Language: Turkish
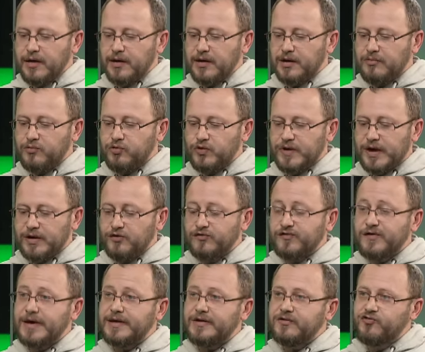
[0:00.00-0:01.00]
E, bunlar
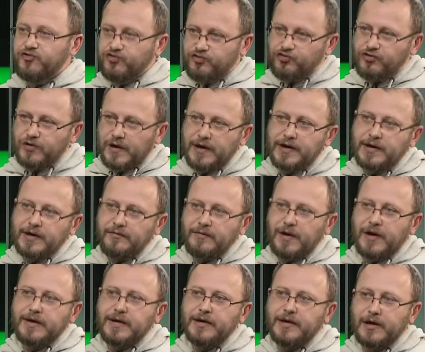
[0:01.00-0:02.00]
özellikle çocuklarda
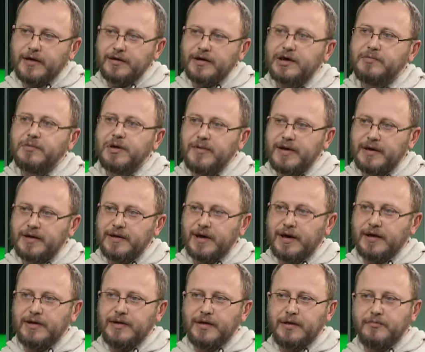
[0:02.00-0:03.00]
ve anne karnındaki
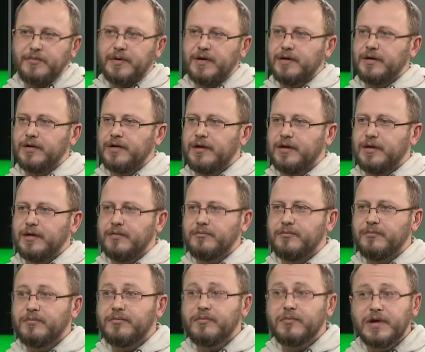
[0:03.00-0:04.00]
bebeklerde e,
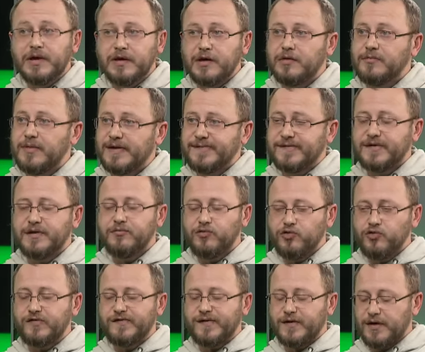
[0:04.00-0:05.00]
inanılmaz hani
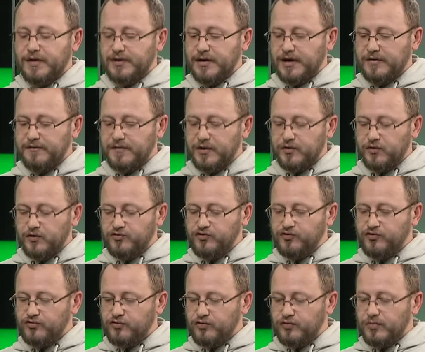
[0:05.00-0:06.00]
büyük zararlar veriyor.
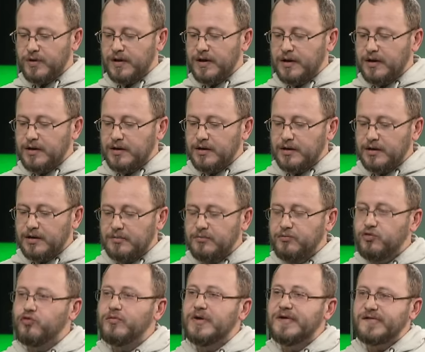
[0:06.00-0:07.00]
Çünkü
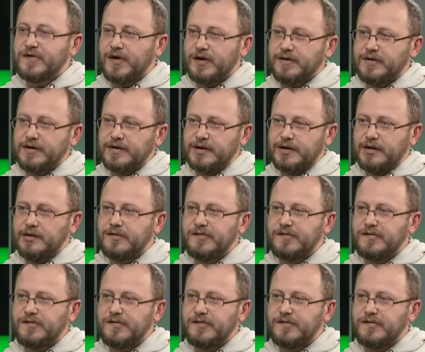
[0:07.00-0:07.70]
e, büyüme çağındaki